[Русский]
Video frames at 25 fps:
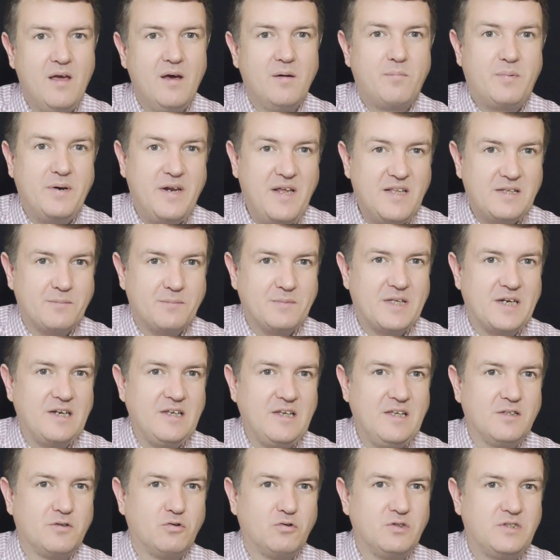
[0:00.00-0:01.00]
При этом,
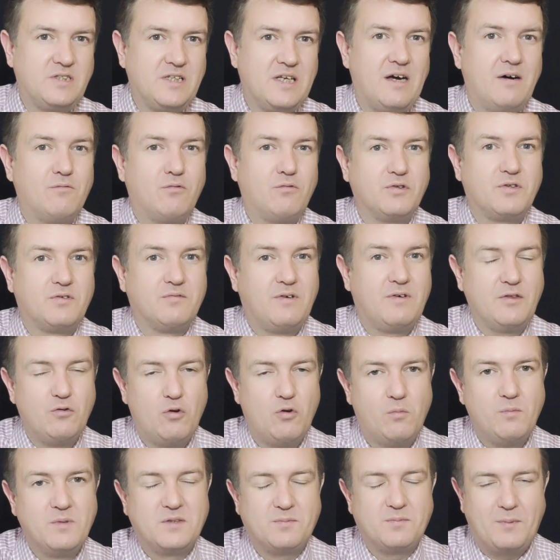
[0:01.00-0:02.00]
дорогие друзья, вот в
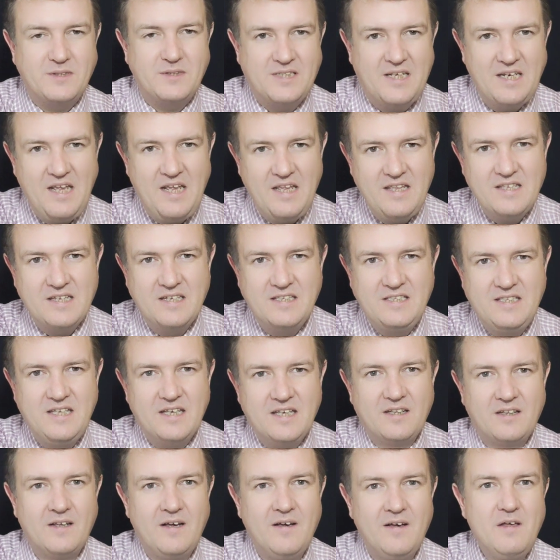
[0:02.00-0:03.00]
одном из последних
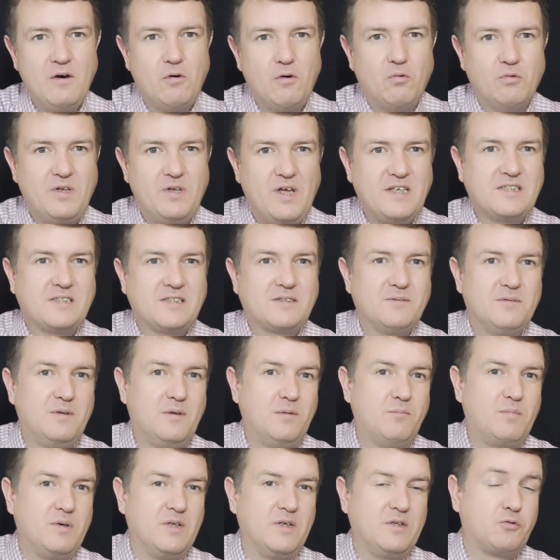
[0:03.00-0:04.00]
дел у нас
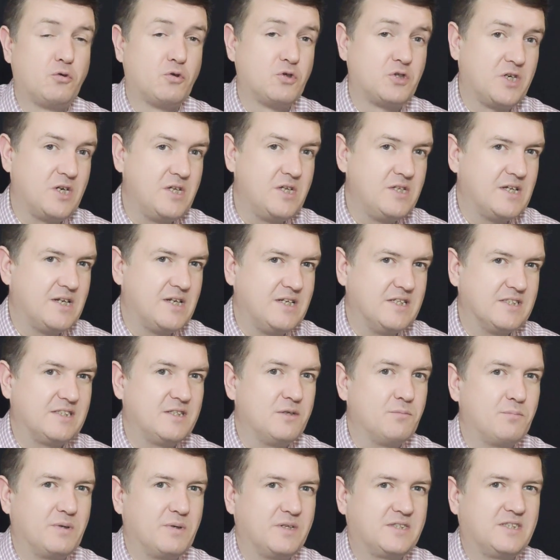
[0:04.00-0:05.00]
был тоже
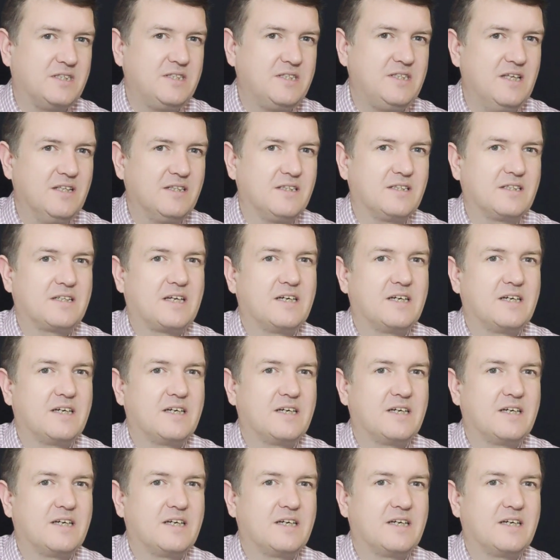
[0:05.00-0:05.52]
интересный прецедент,